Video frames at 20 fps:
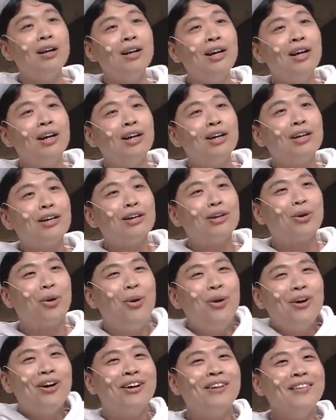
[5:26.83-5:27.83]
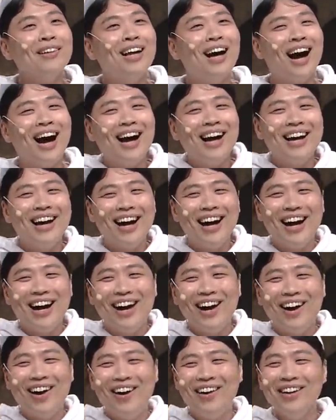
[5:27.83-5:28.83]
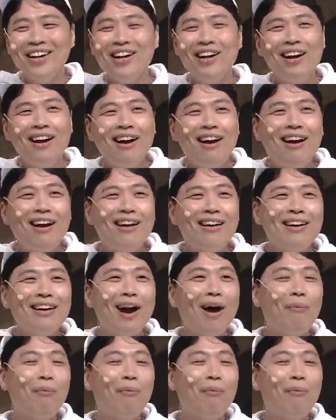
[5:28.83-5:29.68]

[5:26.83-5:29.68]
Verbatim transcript: 야 삼 년이 다 돼가는데 에헤이는 나도 처음이다 정말.